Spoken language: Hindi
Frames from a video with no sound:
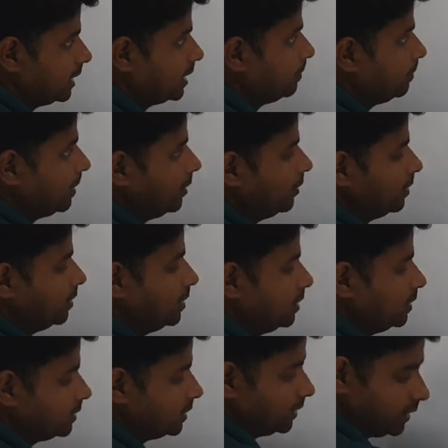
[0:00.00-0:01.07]
ए का पावर
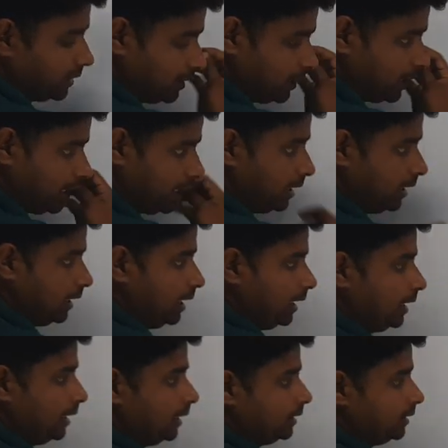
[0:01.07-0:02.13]
सतहत्तर है
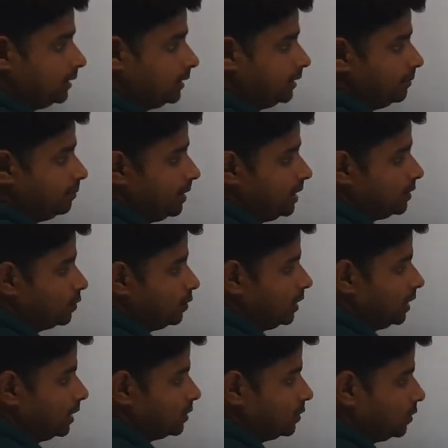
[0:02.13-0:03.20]
मैं इसको
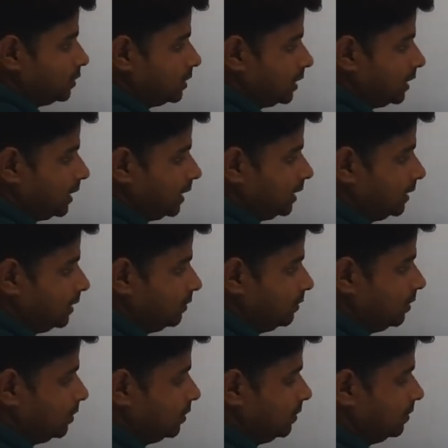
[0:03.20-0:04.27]
अलग कोष्टक लगा देता हूँ
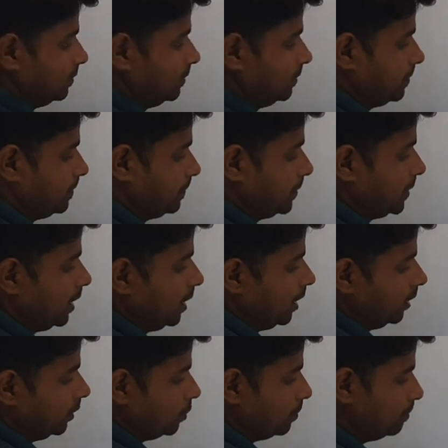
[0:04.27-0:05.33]
देखो
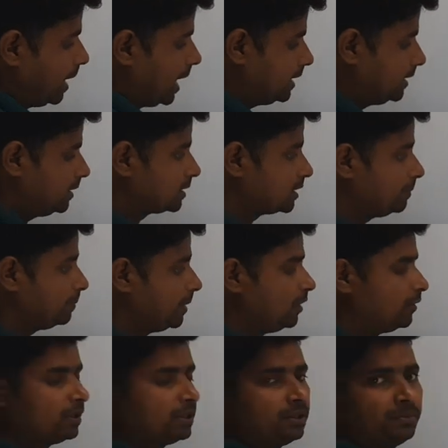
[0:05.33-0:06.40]
तो माइनस का
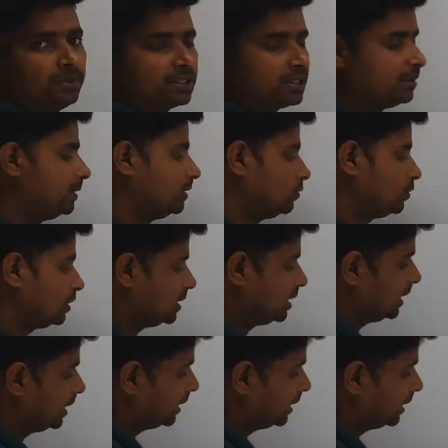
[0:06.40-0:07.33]
पावर यदि विषम है तो कितना आ